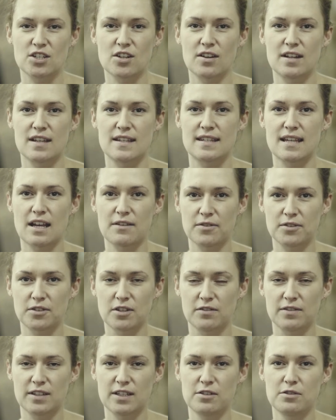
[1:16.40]
szkole
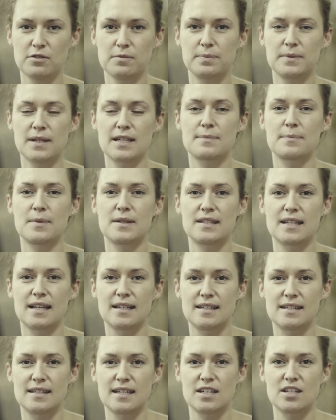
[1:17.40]
zawodowej lub na
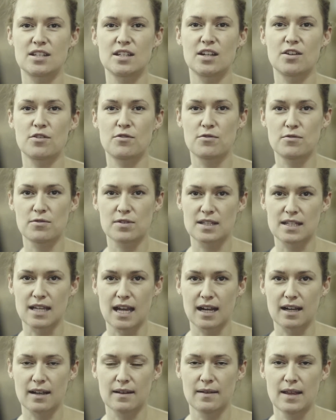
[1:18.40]
specjalistycznych
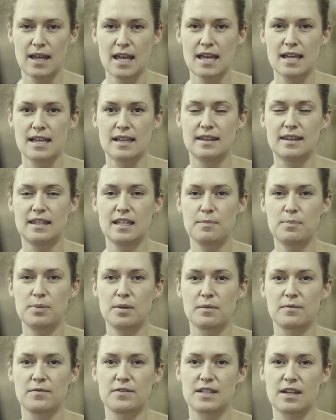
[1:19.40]
kursach.
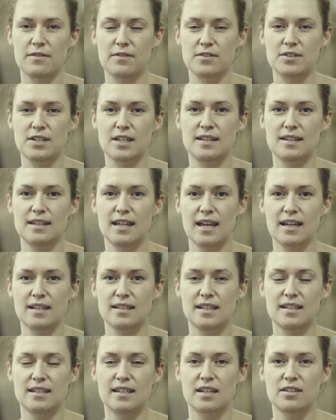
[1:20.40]
Dyplom w zawodzie
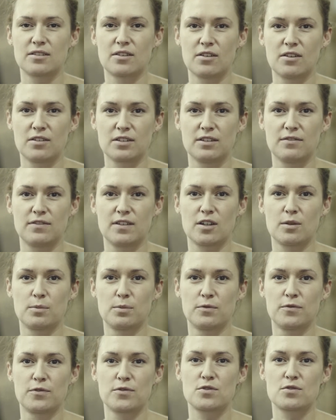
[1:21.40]
technik technologii
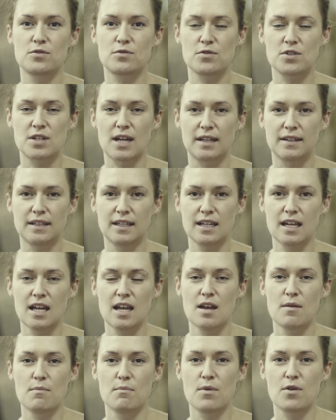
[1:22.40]
wyrobów skórzanych
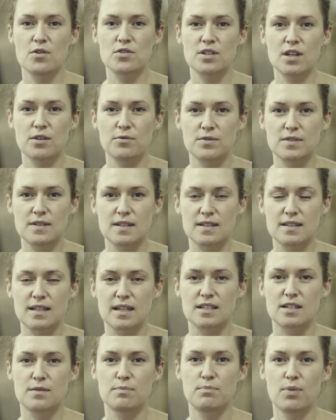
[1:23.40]
można
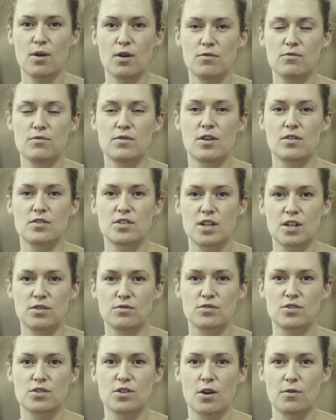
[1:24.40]
uzyskać po
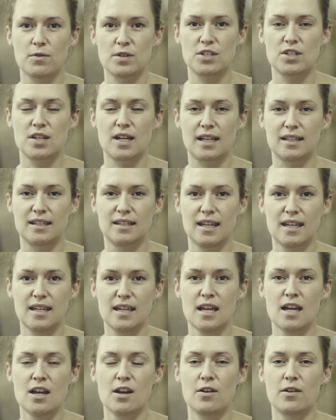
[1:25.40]
ukończeniu szkoły
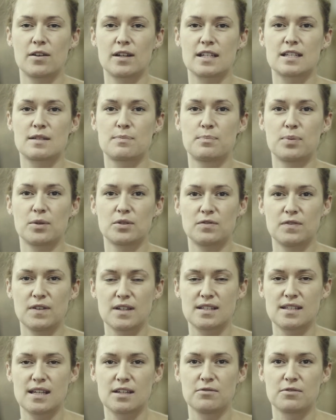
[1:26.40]
średniej oraz
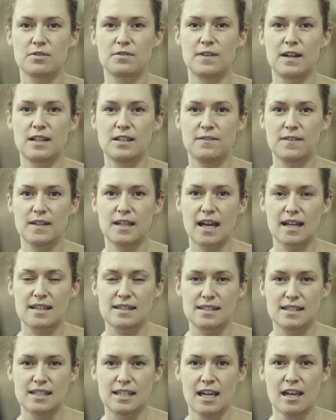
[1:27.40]
potwierdzeniu
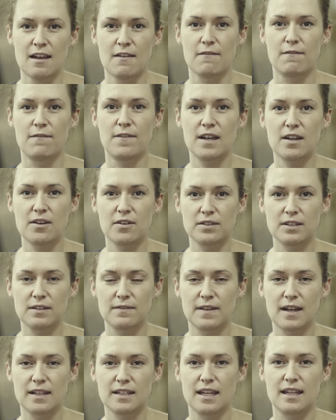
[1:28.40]
kwalifikacji
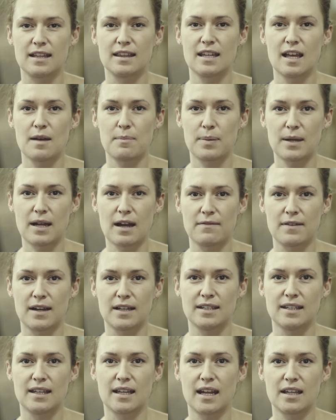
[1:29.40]
wykonywanie,
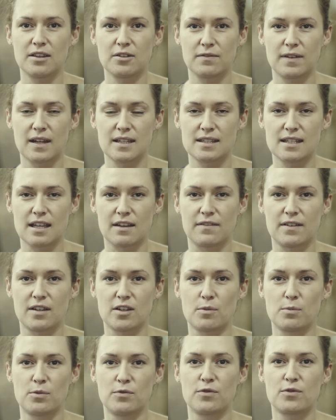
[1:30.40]
naprawa i renowacja
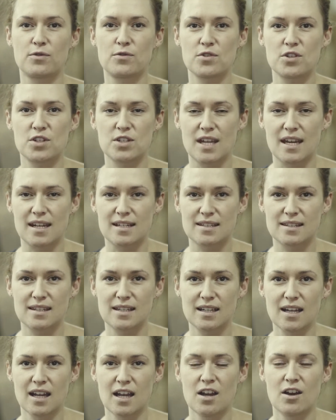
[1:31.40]
wyrobów
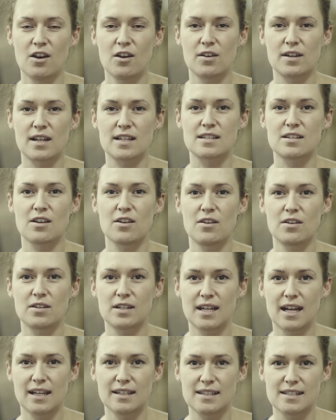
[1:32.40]
kuśnierskich oraz
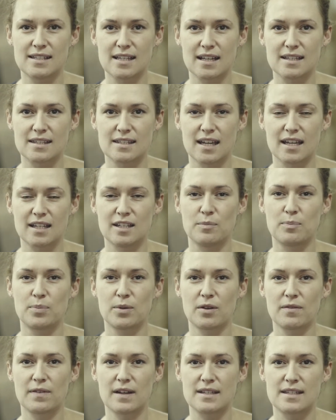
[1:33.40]
organizacja i
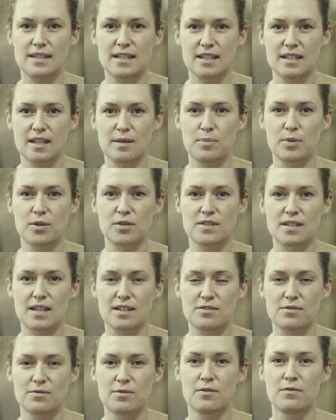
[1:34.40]
prowadzenie
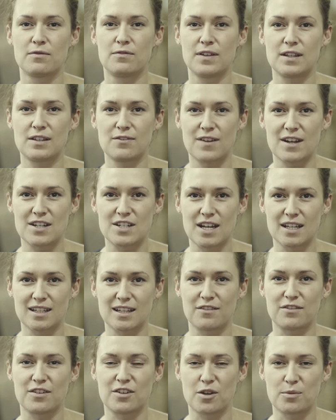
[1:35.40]
procesu
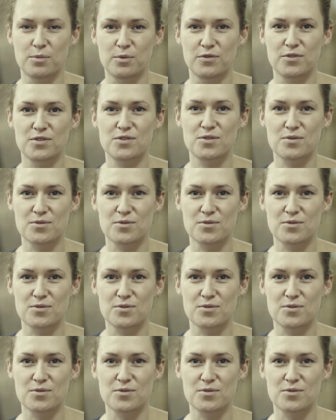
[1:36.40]
wytwarzania wyrobów